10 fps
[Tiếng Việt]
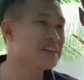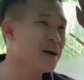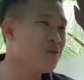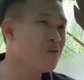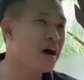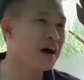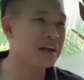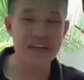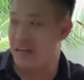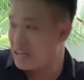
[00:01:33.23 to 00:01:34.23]
giấu hoài
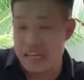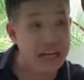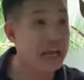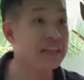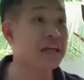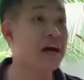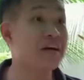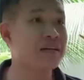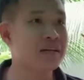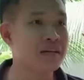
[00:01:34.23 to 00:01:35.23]
đứng kia nghe hết trơn
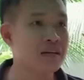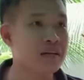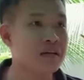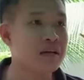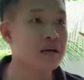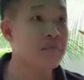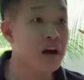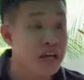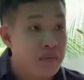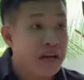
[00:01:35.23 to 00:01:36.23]
rồi em
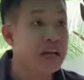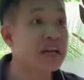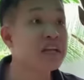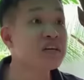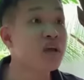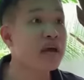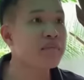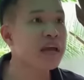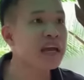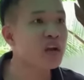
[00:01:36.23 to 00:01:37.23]
mới kêu bà kia đưa cho em
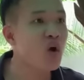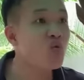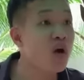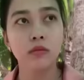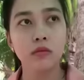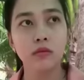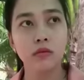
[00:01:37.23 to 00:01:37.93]
mấy ngàn đô đúng không